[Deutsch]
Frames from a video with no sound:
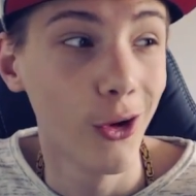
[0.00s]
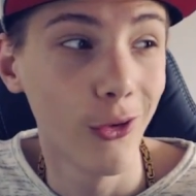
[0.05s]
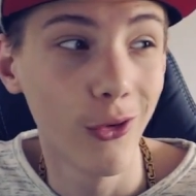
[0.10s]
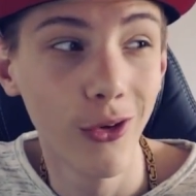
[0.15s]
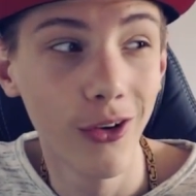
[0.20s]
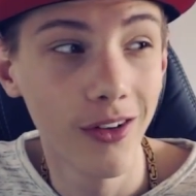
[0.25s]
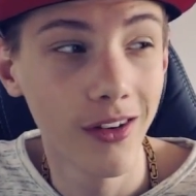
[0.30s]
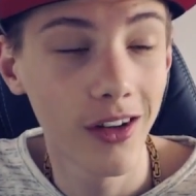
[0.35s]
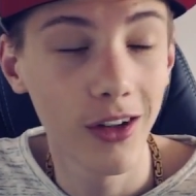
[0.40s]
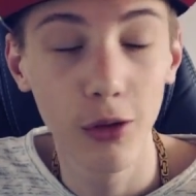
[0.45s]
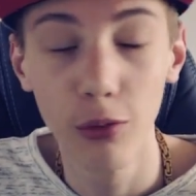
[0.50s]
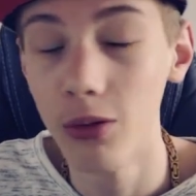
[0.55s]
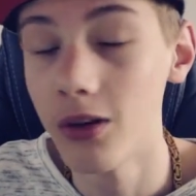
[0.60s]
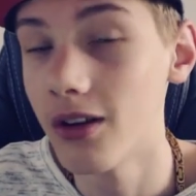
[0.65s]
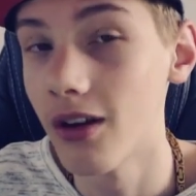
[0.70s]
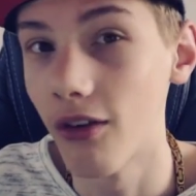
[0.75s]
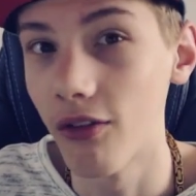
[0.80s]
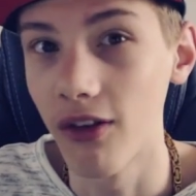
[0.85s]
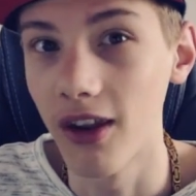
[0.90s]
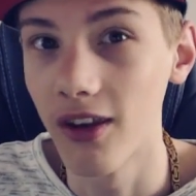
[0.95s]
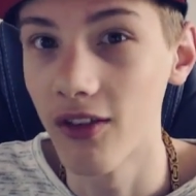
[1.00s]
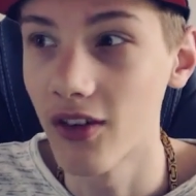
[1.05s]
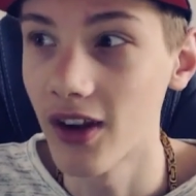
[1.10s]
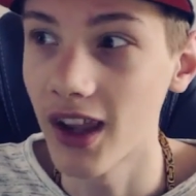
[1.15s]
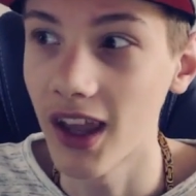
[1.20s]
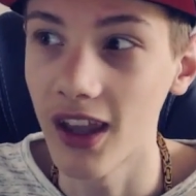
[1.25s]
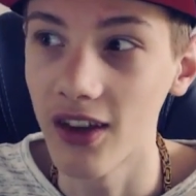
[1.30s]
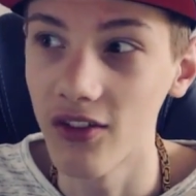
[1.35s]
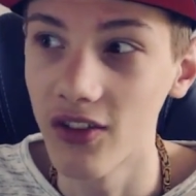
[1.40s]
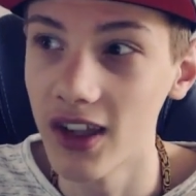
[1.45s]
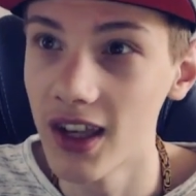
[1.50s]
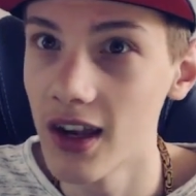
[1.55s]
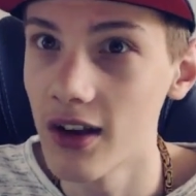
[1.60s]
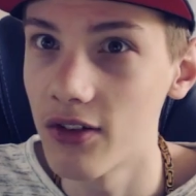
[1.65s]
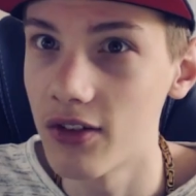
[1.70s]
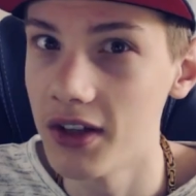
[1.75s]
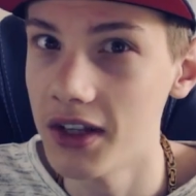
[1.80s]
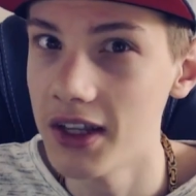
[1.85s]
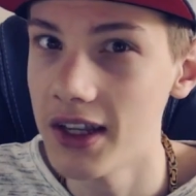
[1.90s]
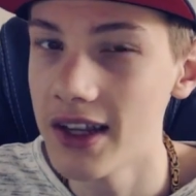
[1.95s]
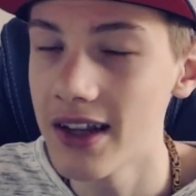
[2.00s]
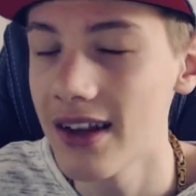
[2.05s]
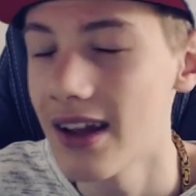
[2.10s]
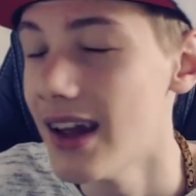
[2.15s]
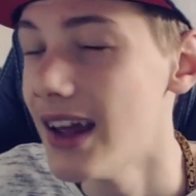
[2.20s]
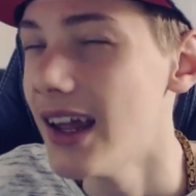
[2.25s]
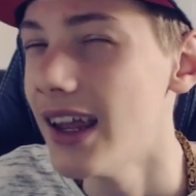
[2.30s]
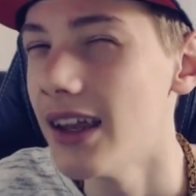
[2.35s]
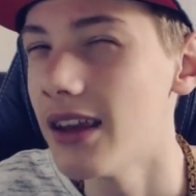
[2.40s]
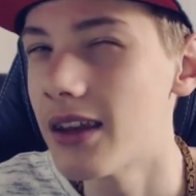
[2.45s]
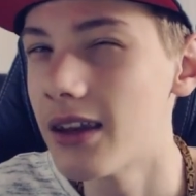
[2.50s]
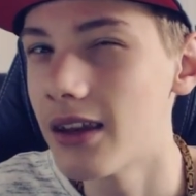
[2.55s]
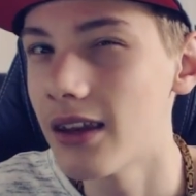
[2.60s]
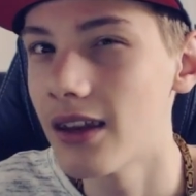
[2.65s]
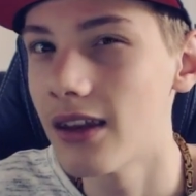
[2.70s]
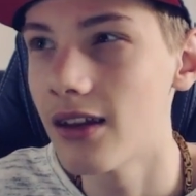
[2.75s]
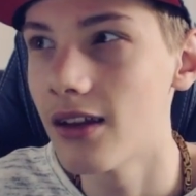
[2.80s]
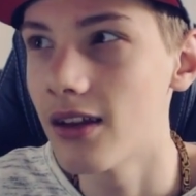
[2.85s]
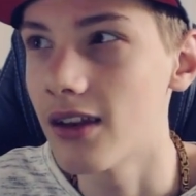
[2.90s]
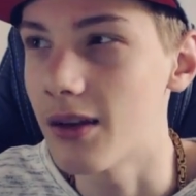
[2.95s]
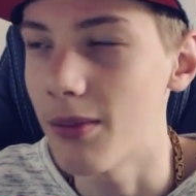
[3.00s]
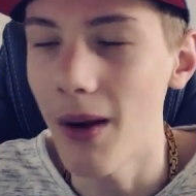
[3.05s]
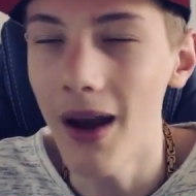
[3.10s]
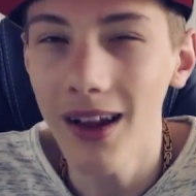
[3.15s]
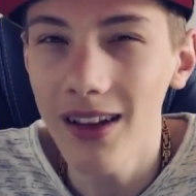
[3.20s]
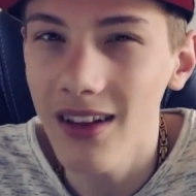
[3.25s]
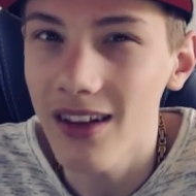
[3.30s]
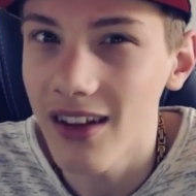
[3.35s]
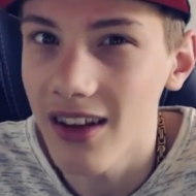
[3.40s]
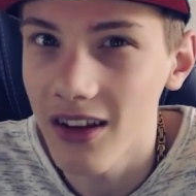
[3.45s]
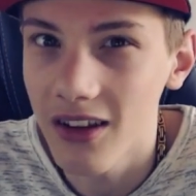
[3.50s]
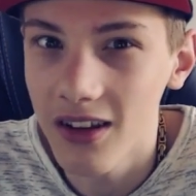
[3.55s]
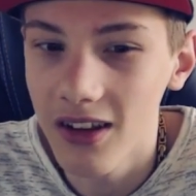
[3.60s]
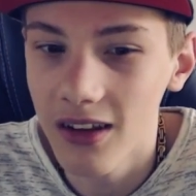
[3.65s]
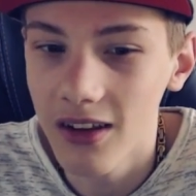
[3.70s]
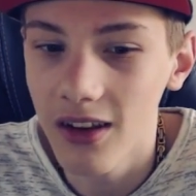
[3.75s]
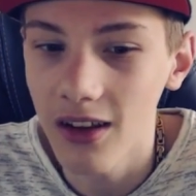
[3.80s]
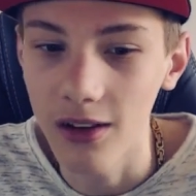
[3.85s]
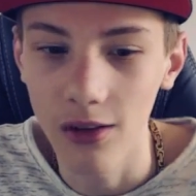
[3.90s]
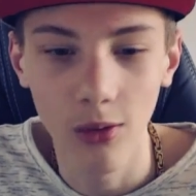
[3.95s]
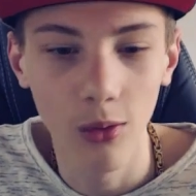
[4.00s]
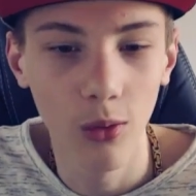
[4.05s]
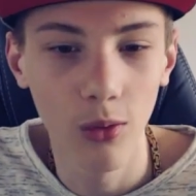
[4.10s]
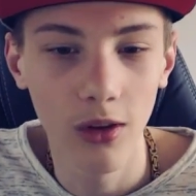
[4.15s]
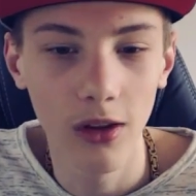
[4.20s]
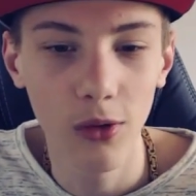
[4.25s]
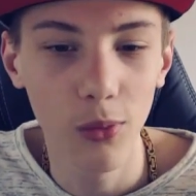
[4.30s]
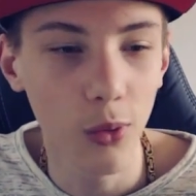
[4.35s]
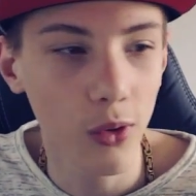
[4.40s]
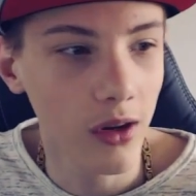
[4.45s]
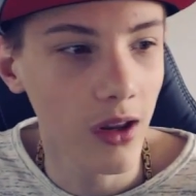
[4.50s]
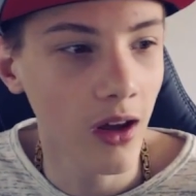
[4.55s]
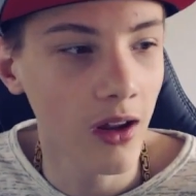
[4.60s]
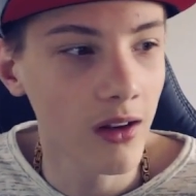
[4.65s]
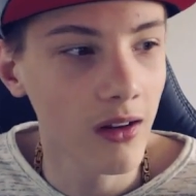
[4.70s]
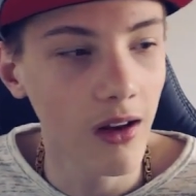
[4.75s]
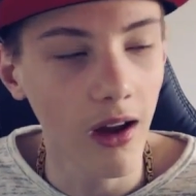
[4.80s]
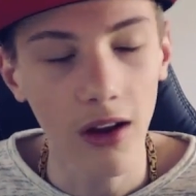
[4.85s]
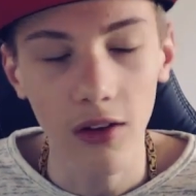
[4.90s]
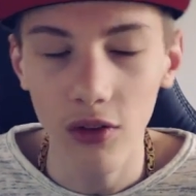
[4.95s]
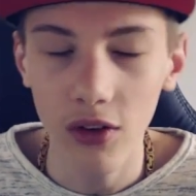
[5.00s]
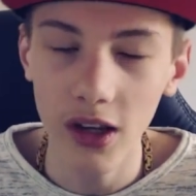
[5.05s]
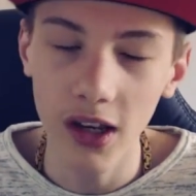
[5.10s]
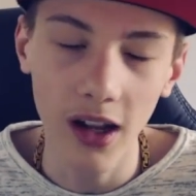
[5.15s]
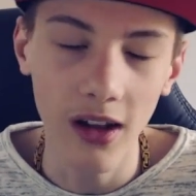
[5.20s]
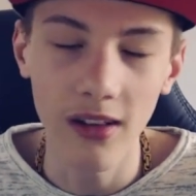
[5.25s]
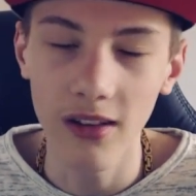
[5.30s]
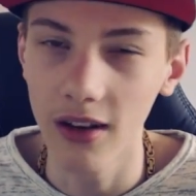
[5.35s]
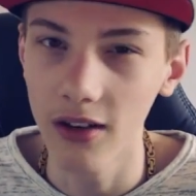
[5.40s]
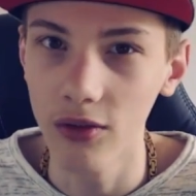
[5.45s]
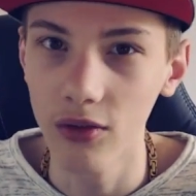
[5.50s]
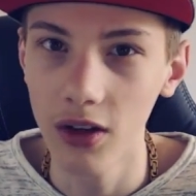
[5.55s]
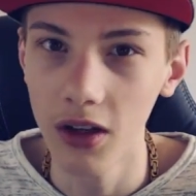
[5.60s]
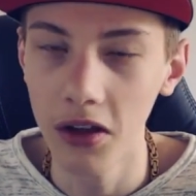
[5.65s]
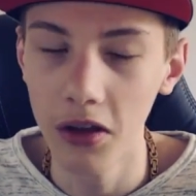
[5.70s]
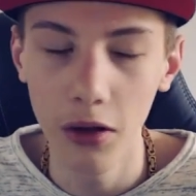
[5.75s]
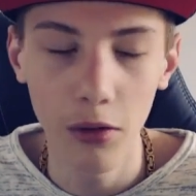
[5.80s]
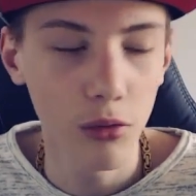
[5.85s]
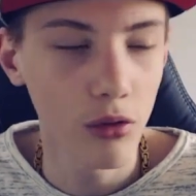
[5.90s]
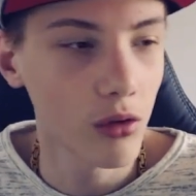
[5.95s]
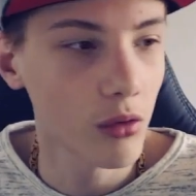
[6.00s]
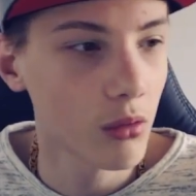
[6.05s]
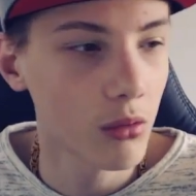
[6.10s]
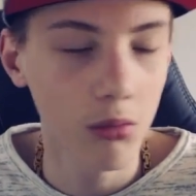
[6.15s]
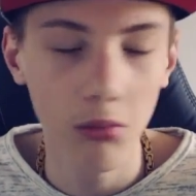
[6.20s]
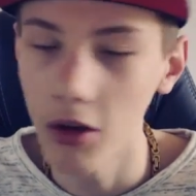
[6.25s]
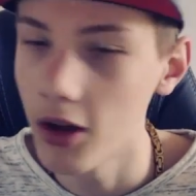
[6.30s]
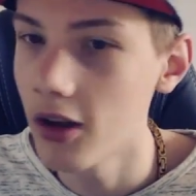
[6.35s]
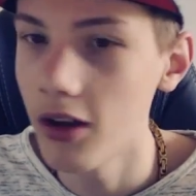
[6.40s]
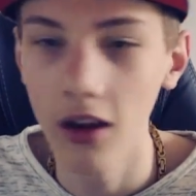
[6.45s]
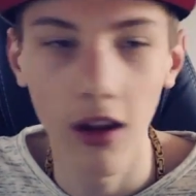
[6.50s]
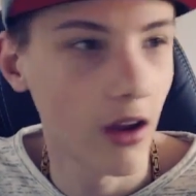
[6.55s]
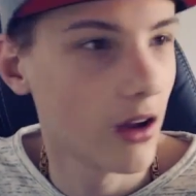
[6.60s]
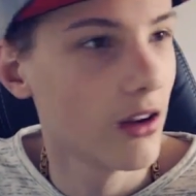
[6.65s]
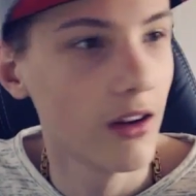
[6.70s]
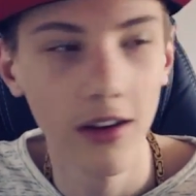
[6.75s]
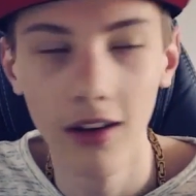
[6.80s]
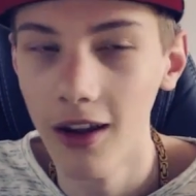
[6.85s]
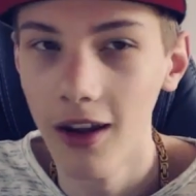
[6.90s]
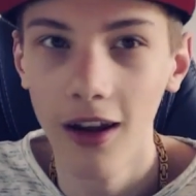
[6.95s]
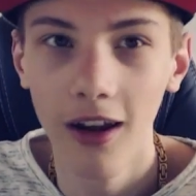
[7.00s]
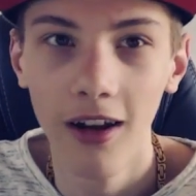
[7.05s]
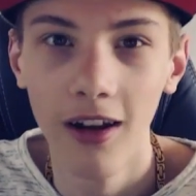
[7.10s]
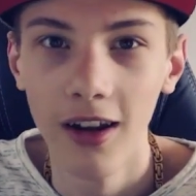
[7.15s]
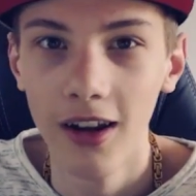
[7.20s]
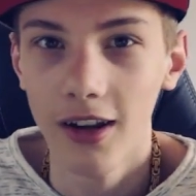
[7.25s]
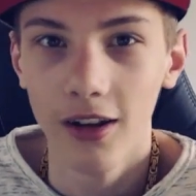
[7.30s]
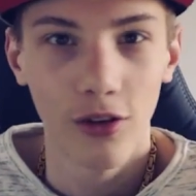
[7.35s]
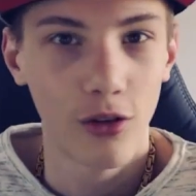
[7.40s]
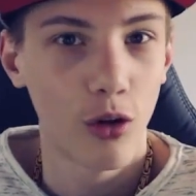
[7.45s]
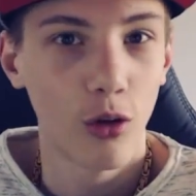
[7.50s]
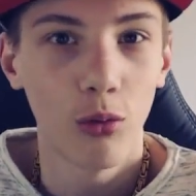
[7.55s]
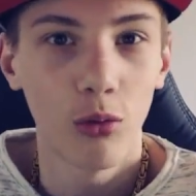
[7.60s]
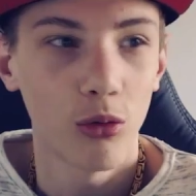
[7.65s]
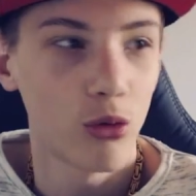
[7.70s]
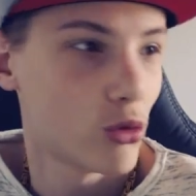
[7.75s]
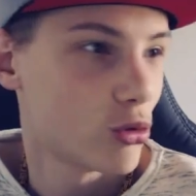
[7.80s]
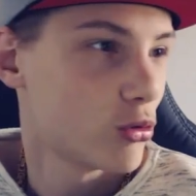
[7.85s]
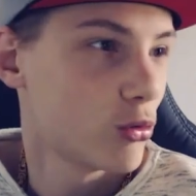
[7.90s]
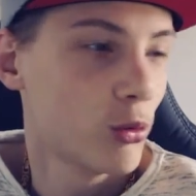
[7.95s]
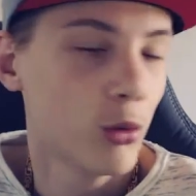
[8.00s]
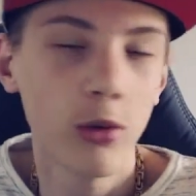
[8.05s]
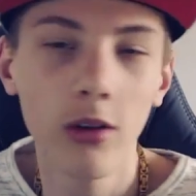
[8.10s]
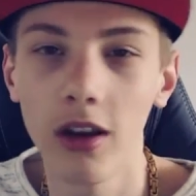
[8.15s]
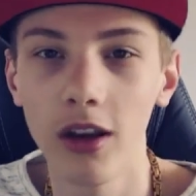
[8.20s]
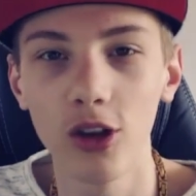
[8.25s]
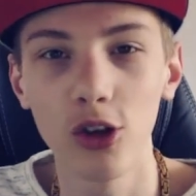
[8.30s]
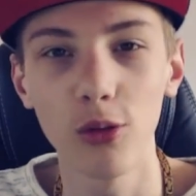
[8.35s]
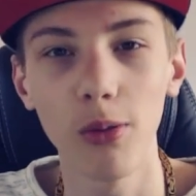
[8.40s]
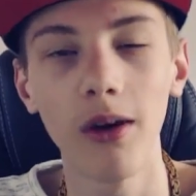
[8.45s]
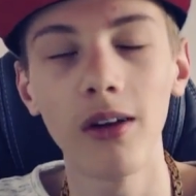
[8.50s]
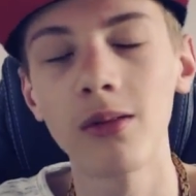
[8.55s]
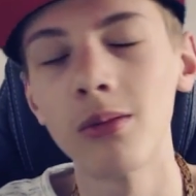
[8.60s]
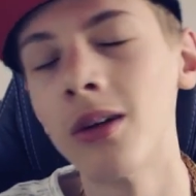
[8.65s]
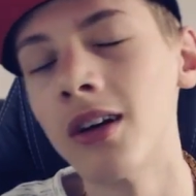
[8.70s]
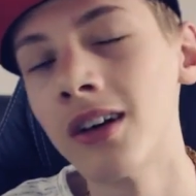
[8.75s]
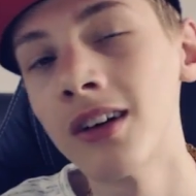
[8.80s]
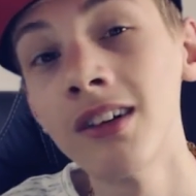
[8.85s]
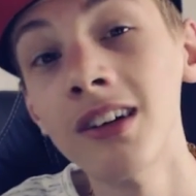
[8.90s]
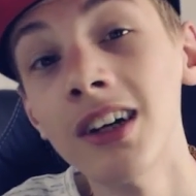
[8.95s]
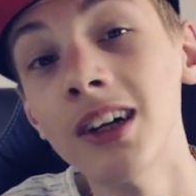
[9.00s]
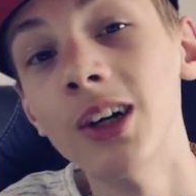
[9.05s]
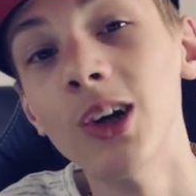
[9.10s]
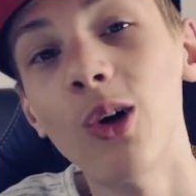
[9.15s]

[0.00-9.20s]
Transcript: Und ich würde auf jeden Fall gern wieder fliegen. Ich ich mag das richtig. Also ich würde gerne einfach die ganze Zeit fliegen. Immer so hinher, hinher. Ich glaube, es würde echt Spaß machen.